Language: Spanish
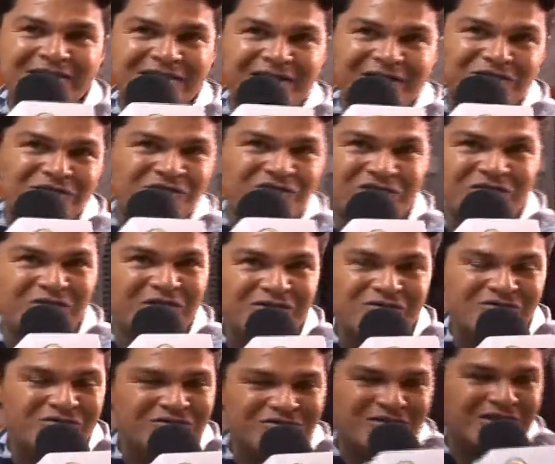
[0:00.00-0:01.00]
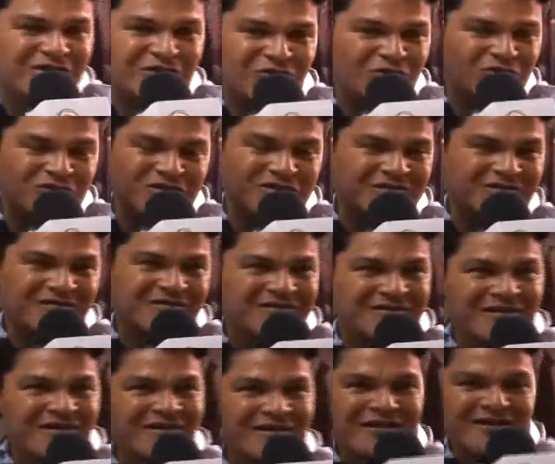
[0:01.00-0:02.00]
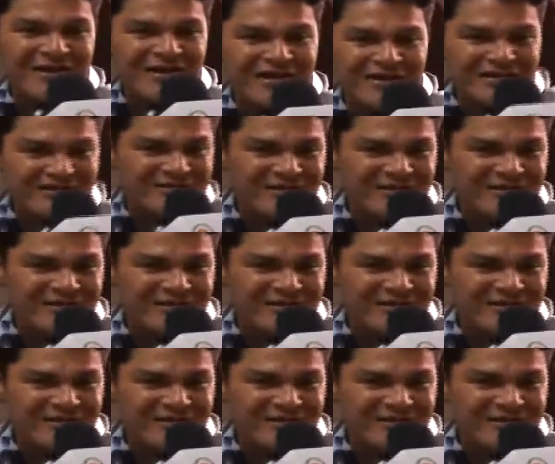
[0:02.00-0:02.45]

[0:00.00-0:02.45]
y reconocimiento de tener los oyentes ahí